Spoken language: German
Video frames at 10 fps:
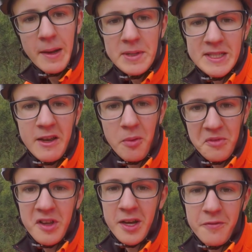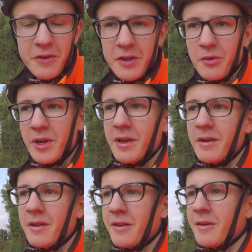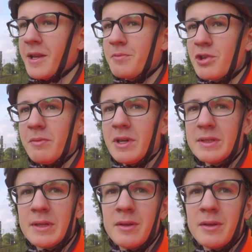Aber es geht ja um Sicherheit, finde ich okay. Gibt Schlimmeres.